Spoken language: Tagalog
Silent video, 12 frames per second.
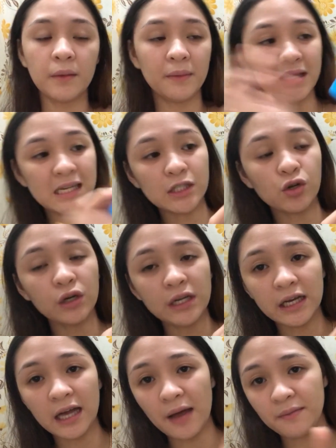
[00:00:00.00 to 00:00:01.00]
Madalas kong
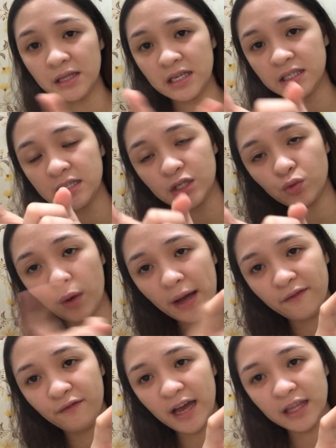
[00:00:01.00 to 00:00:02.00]
ginagamit is this
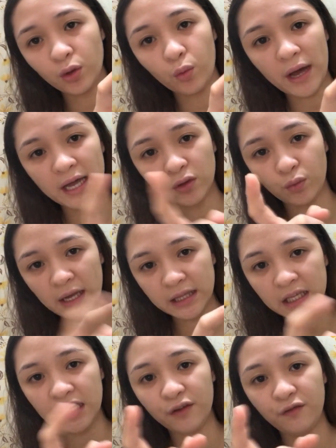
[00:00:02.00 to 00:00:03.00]
Vita White
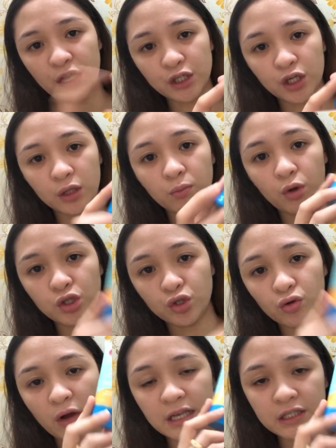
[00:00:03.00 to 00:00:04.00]
Whitening Facial
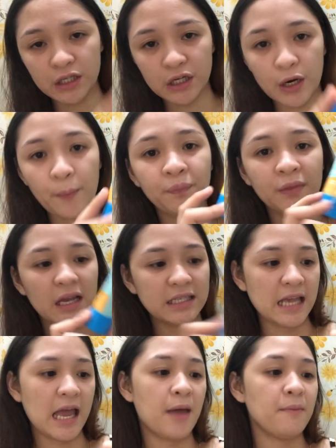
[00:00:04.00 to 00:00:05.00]
Moisturizer
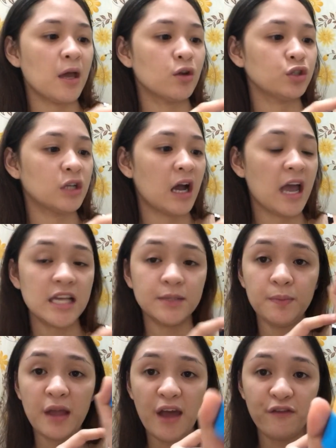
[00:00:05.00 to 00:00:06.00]
kasi meron siyang
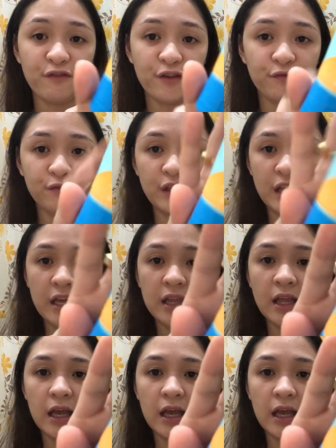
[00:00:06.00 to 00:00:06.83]
SPF 15.